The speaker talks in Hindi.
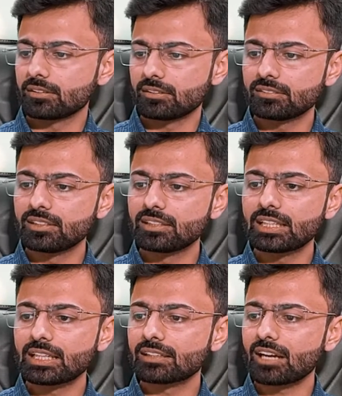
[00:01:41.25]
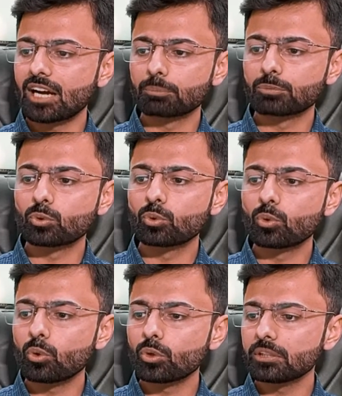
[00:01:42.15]
इस डिग्री के अंदर आपको
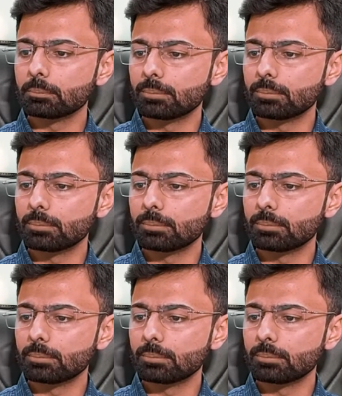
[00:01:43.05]
कोई